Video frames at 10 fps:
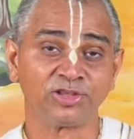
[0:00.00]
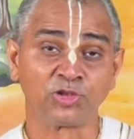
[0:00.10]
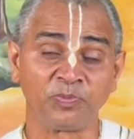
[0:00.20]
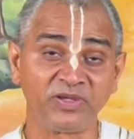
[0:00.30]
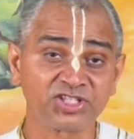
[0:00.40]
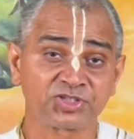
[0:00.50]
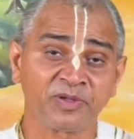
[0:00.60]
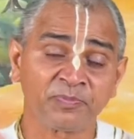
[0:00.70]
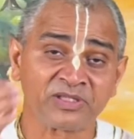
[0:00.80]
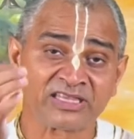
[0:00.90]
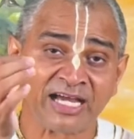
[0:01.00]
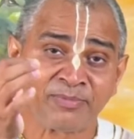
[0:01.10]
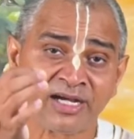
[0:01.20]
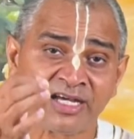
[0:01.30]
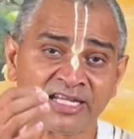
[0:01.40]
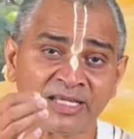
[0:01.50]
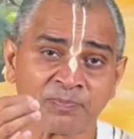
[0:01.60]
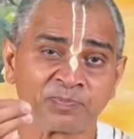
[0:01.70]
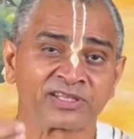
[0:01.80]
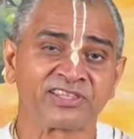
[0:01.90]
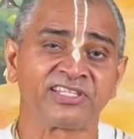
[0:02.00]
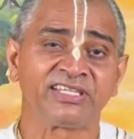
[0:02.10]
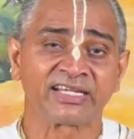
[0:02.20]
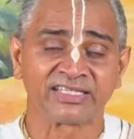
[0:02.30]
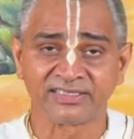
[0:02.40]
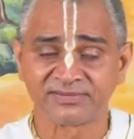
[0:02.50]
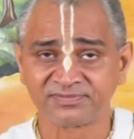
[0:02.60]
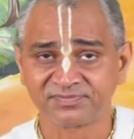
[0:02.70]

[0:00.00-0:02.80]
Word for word: तो भीष्म पितामह ने प्रतिज्ञा की